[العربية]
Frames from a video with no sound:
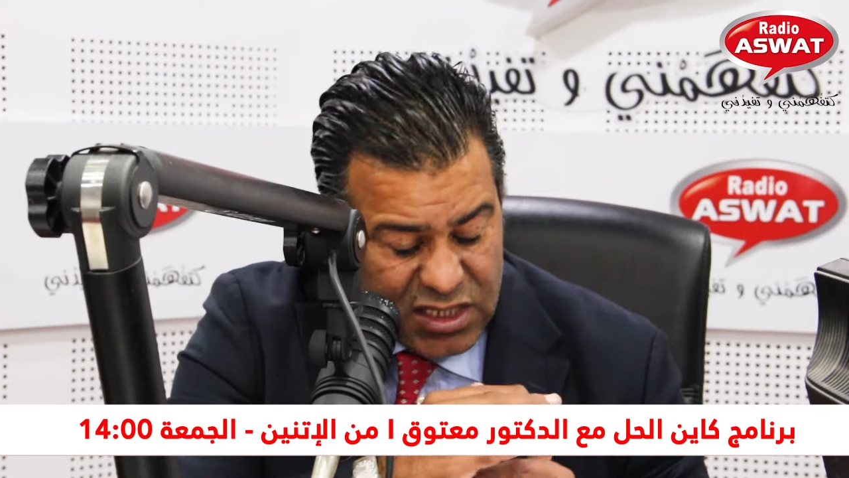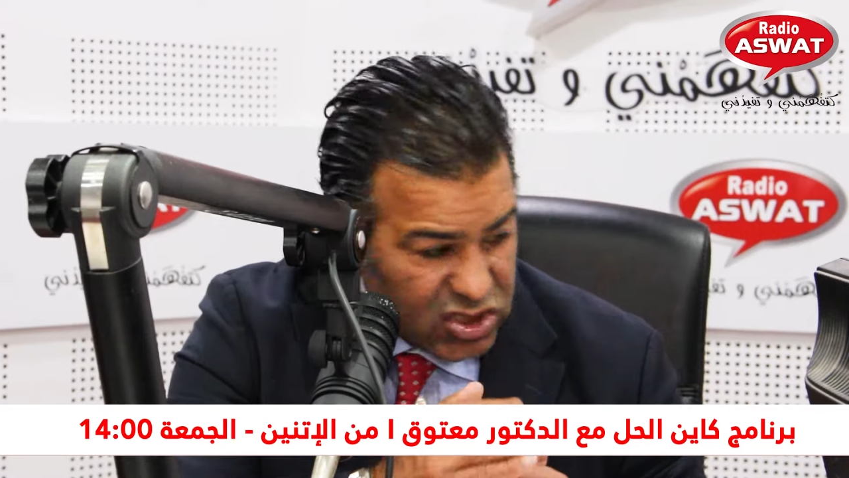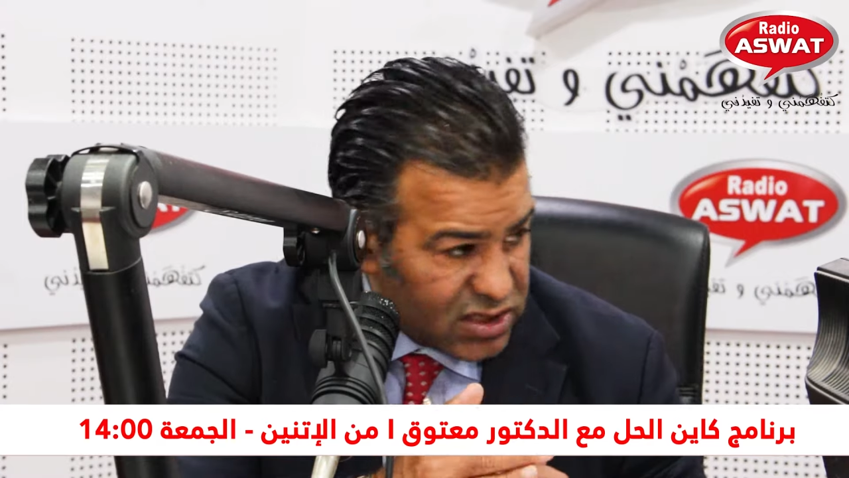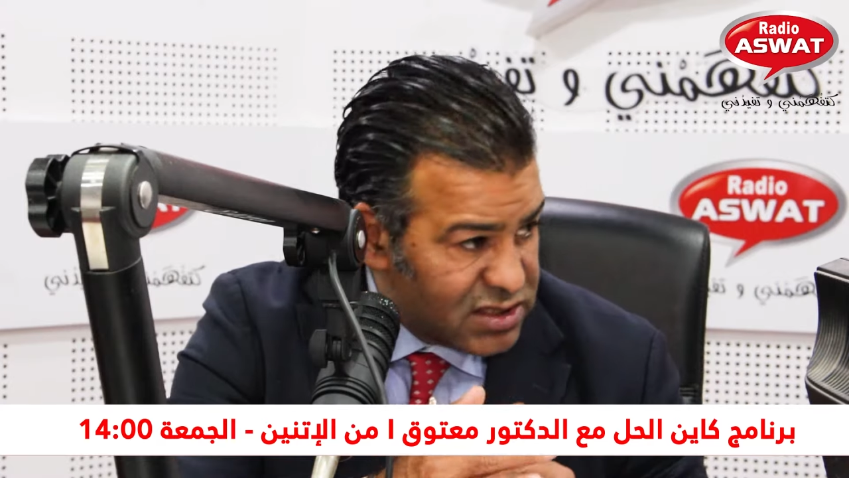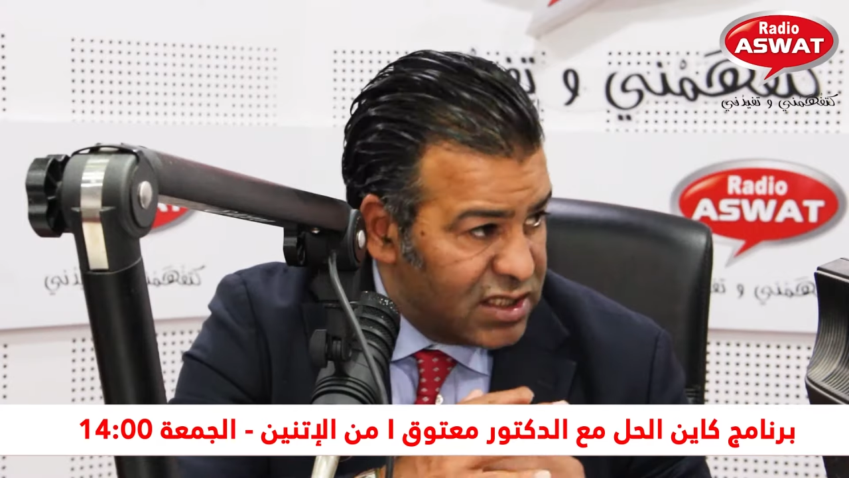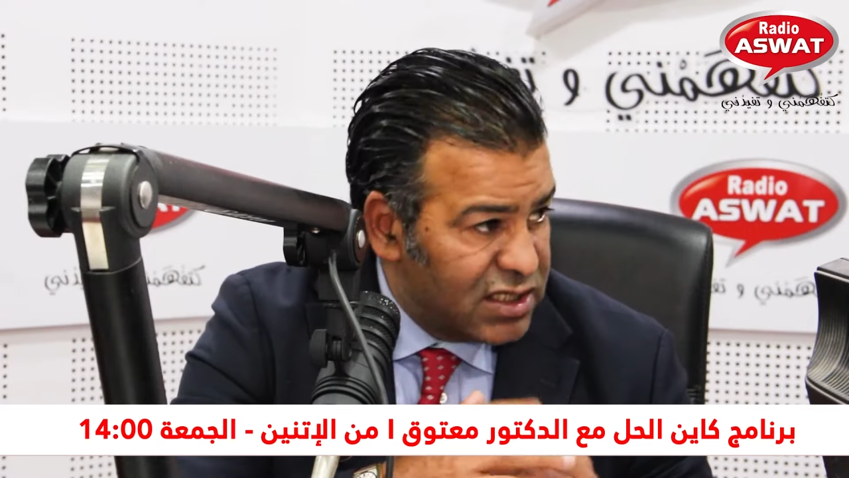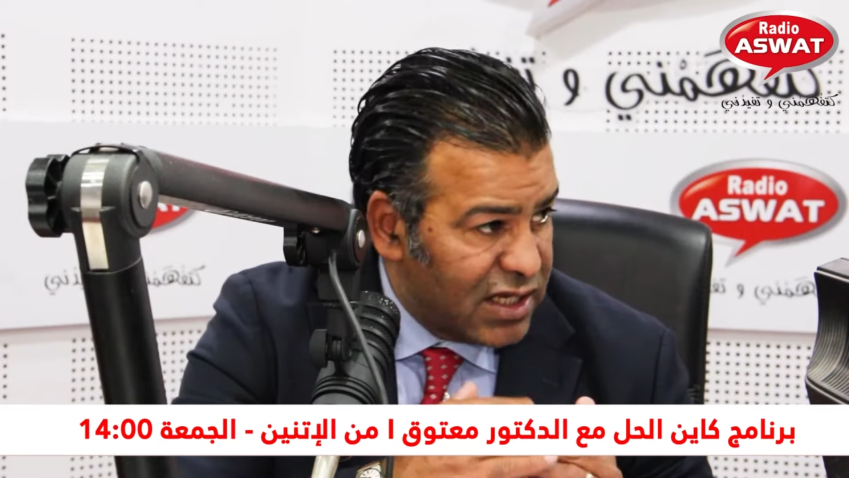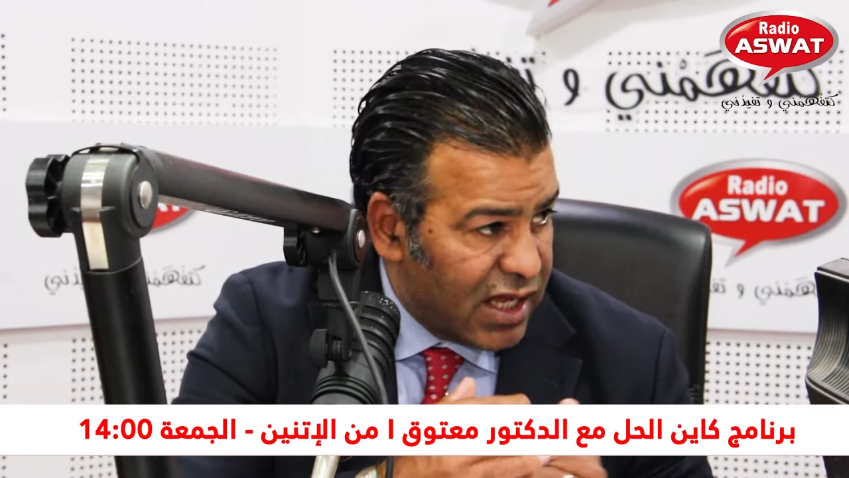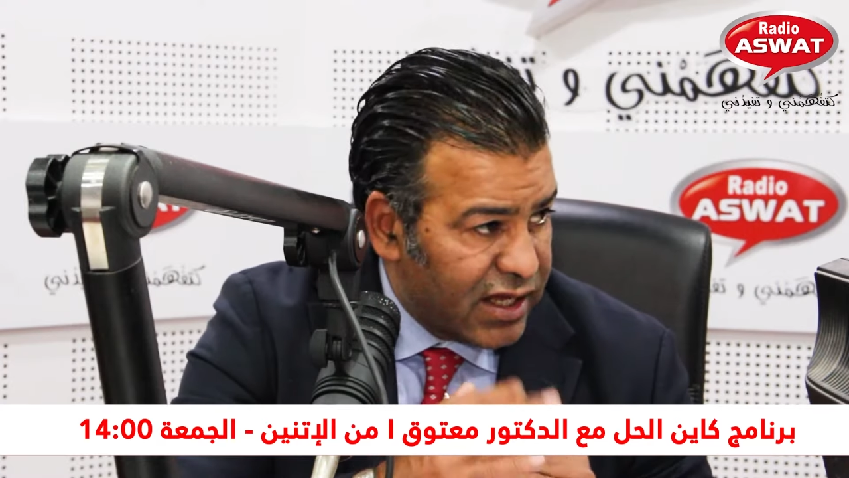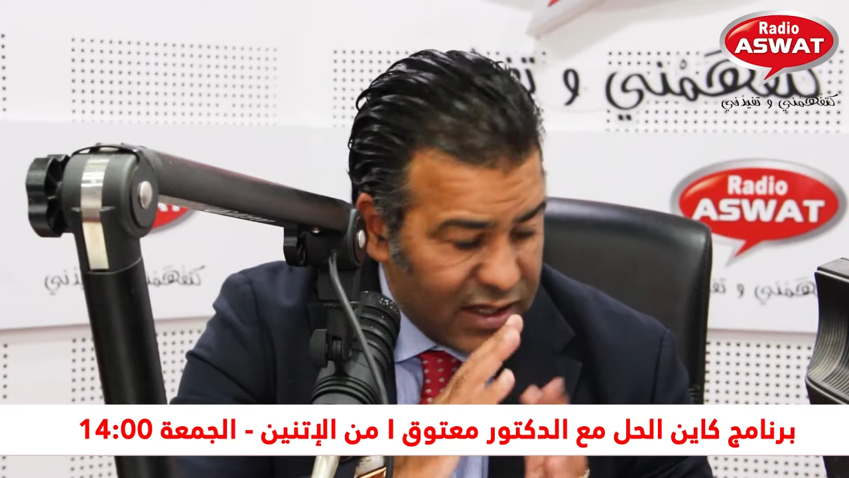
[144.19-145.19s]
10 سنين
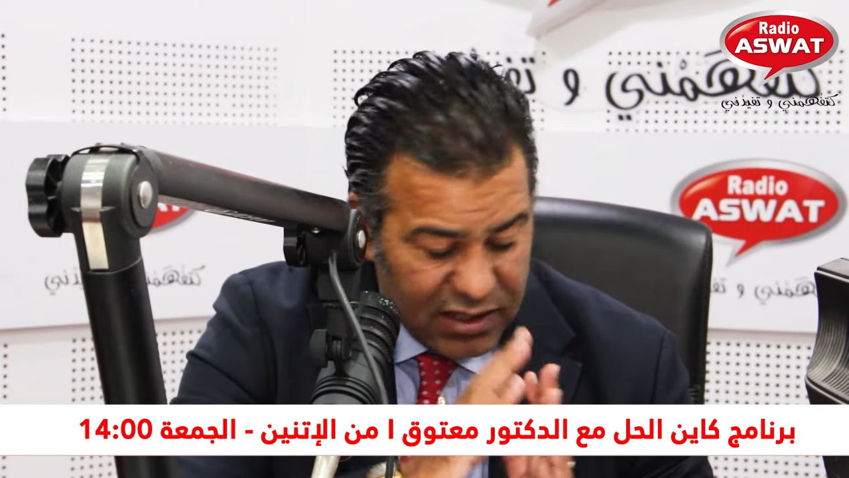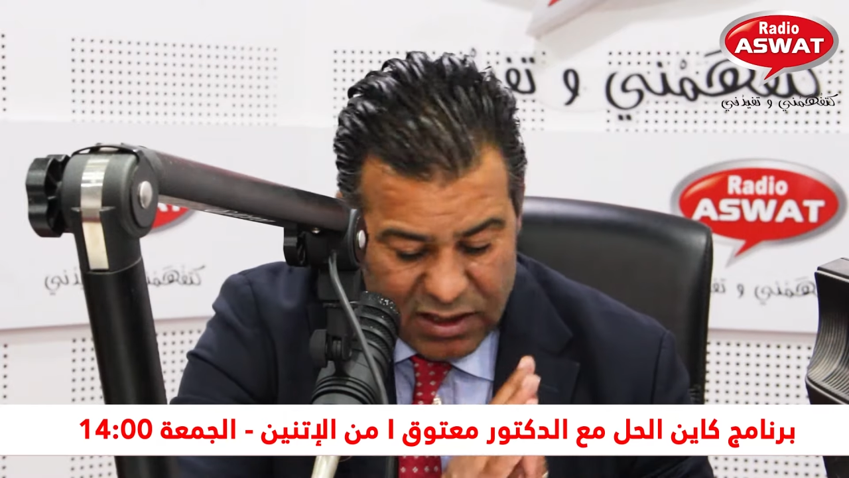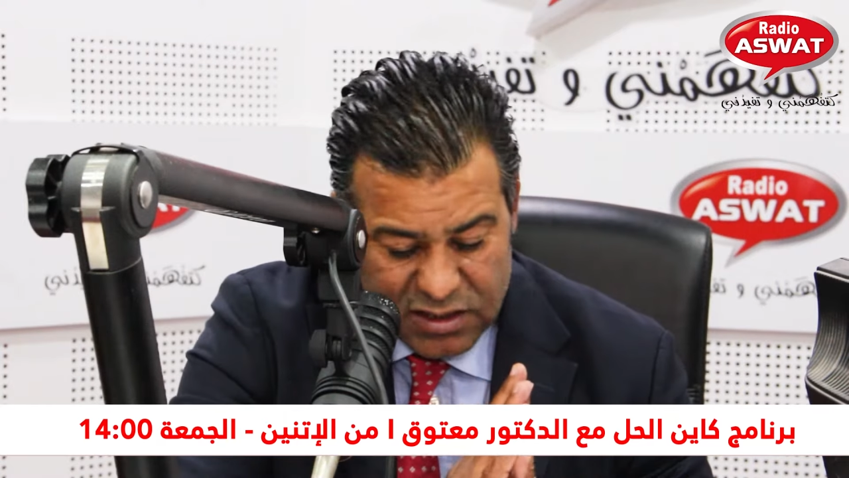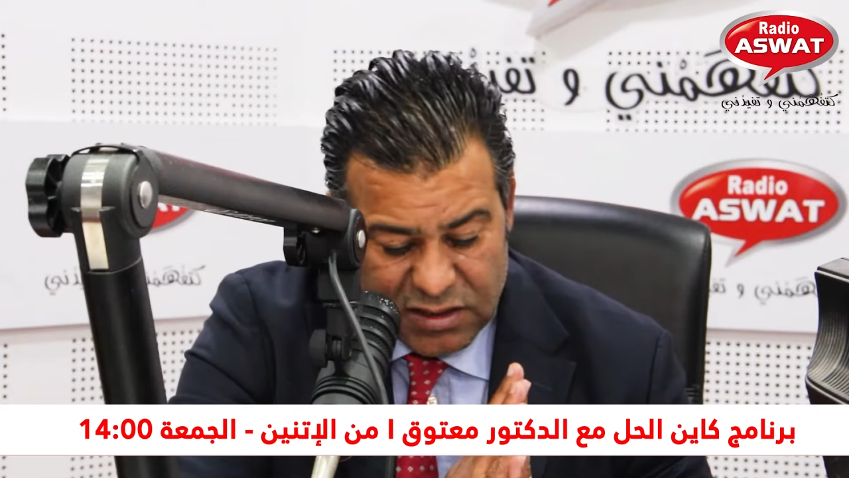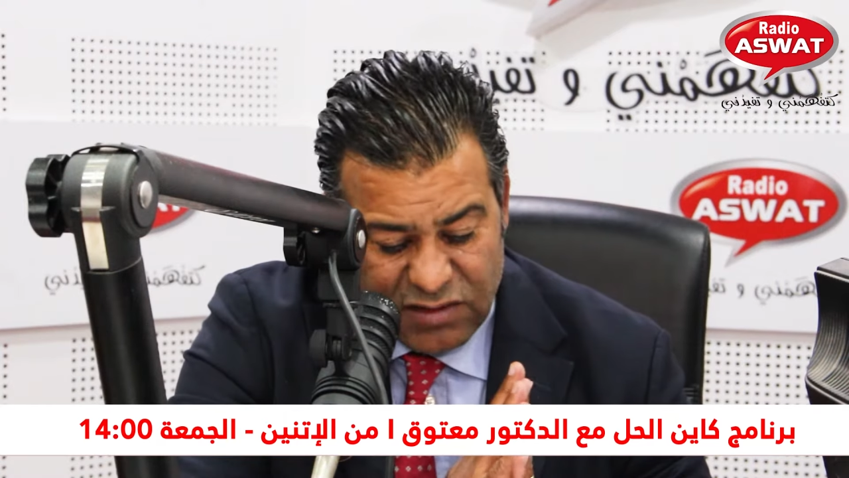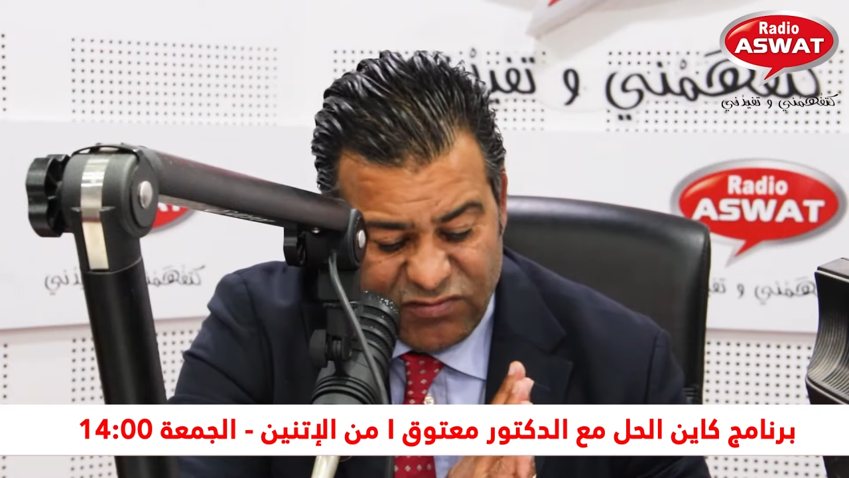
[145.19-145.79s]
الى اخره اذا لنفرض